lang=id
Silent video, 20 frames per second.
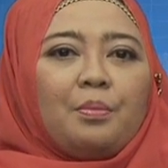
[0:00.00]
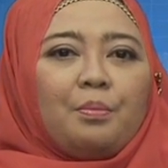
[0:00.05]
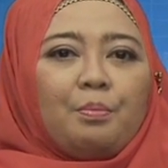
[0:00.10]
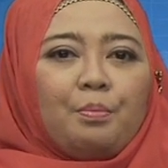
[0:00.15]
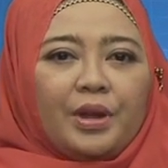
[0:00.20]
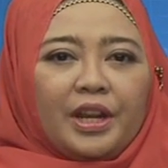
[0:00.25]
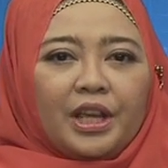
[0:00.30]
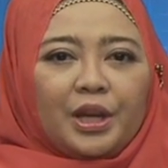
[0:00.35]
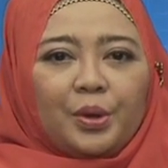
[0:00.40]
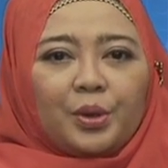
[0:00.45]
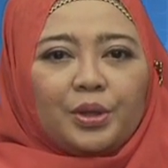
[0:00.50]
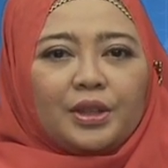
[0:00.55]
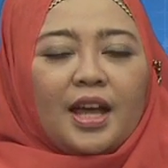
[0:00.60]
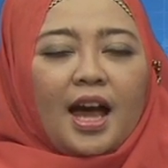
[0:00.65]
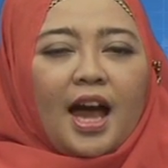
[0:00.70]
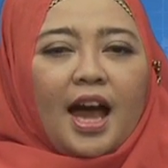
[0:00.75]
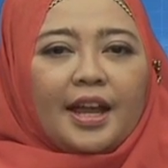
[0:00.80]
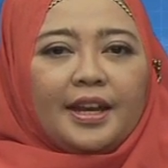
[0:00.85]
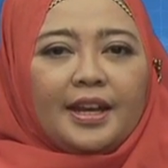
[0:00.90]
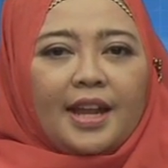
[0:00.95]
Berikut
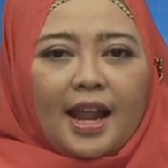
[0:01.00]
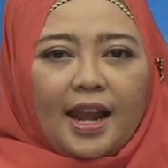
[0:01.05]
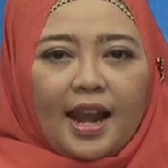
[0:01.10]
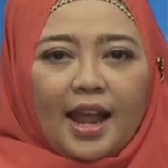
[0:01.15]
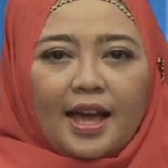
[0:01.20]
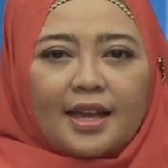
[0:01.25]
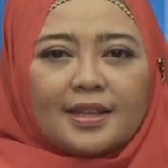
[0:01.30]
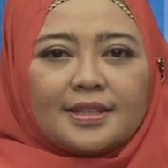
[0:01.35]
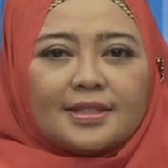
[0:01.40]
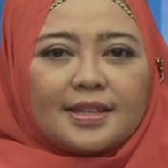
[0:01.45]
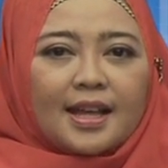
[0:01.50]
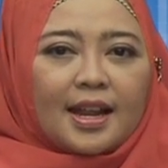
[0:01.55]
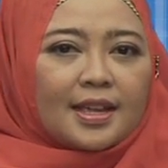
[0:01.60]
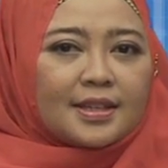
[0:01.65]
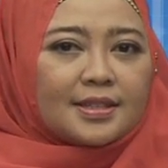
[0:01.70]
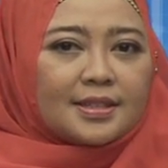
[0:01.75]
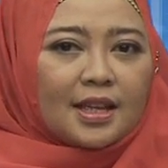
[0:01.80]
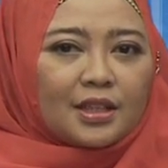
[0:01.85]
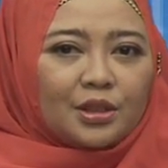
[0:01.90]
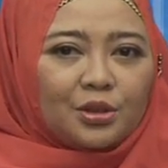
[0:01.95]
adalah
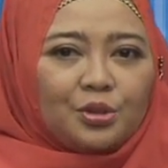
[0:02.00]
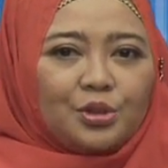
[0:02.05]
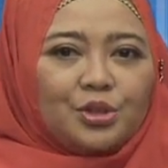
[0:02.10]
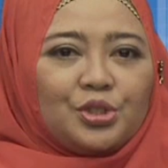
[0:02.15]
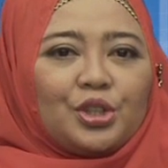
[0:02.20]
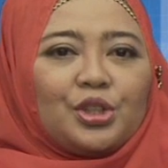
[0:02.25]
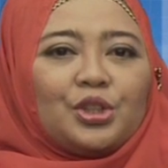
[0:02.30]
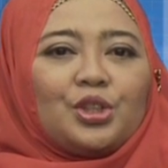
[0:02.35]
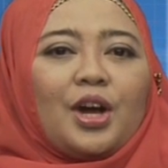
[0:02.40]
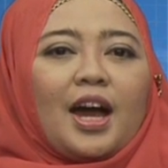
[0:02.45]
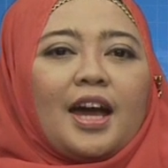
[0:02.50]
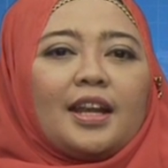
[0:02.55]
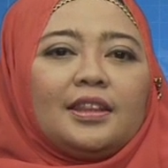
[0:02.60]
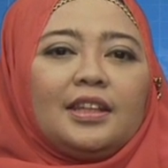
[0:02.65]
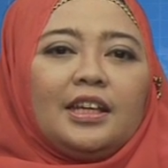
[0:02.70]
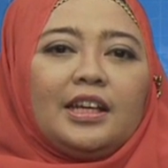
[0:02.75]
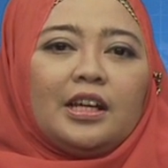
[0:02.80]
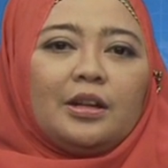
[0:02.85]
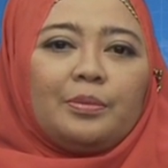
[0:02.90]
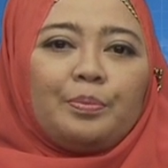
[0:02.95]
salah satu contoh
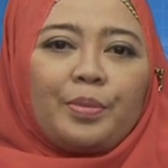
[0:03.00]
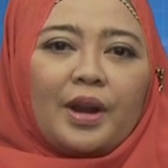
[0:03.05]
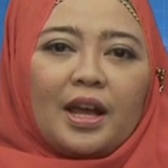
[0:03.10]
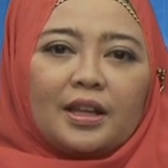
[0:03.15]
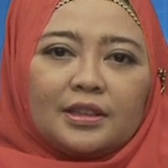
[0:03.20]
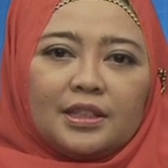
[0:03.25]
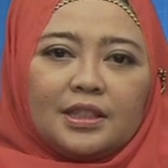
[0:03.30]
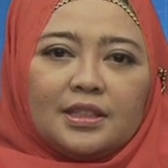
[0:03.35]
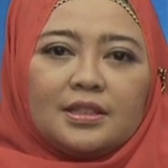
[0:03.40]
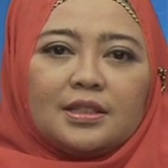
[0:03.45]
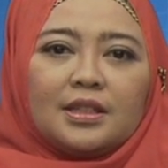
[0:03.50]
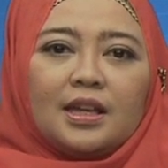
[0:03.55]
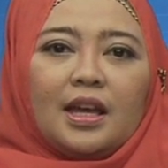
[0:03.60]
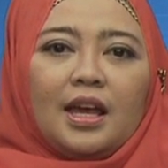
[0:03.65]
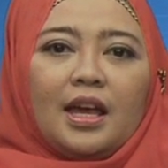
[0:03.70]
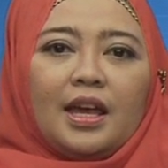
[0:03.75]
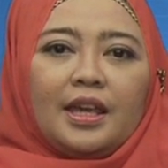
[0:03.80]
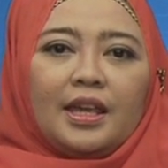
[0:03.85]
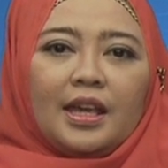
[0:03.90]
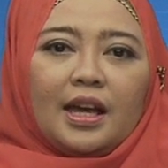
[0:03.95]
artikel praktis
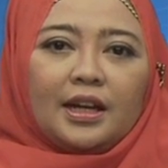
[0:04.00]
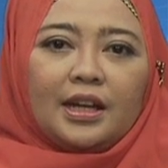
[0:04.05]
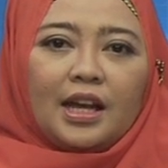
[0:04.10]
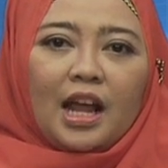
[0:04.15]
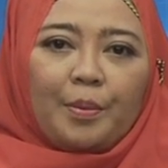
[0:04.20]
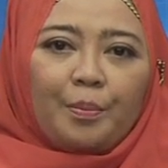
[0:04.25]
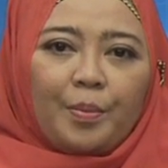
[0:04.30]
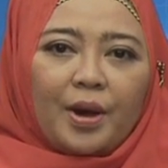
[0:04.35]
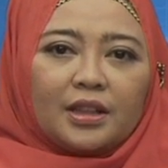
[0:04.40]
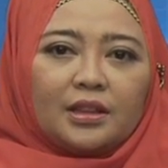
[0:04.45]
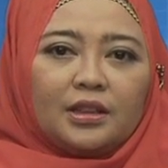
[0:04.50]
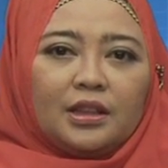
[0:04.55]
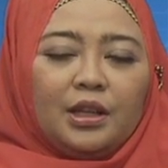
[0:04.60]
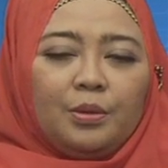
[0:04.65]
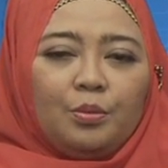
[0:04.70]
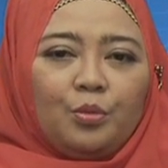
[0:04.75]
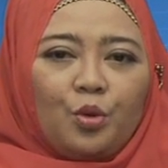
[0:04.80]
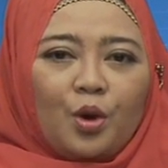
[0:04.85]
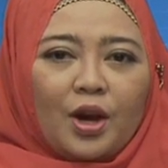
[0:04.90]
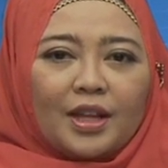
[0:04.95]
yang dapat
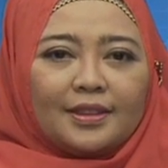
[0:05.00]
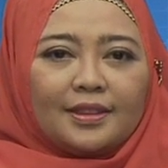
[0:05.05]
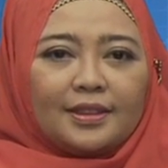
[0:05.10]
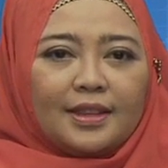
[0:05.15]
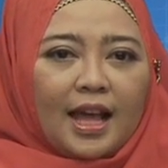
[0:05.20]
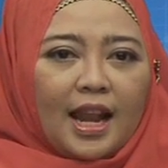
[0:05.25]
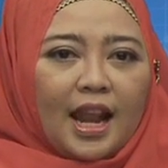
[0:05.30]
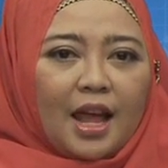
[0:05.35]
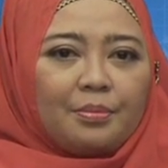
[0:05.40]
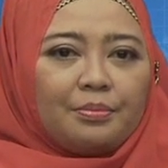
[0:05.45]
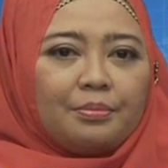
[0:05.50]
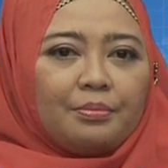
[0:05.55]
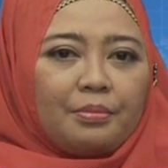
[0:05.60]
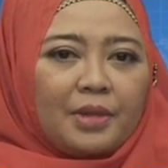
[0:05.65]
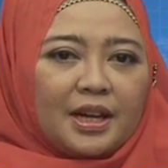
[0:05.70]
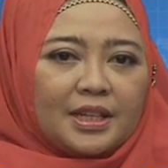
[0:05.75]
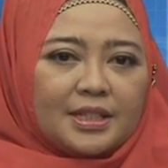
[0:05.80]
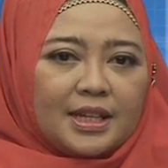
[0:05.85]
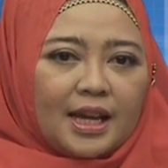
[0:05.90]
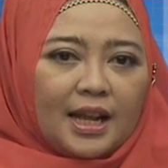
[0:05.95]
dimuat dalam
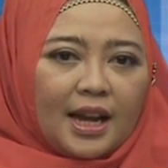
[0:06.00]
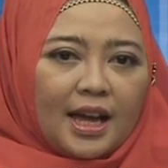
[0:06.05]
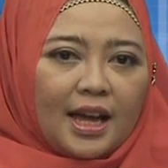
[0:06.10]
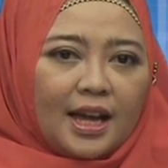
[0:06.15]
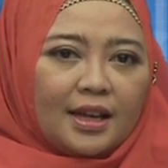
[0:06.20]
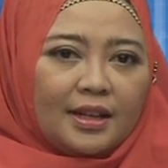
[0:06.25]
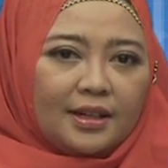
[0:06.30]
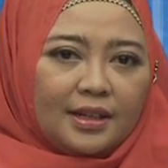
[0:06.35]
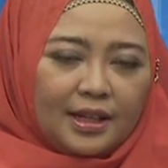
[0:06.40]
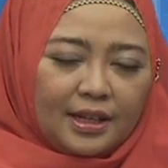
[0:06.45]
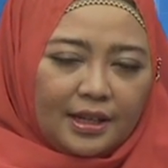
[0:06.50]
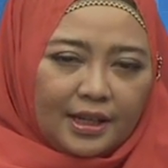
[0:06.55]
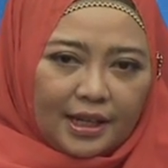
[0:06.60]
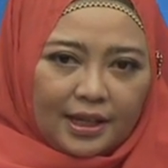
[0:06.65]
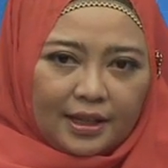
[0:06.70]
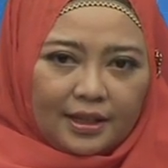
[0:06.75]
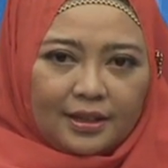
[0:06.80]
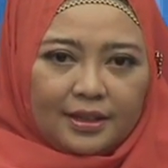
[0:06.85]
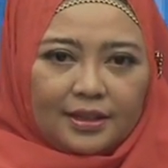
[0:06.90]
majalah dinding.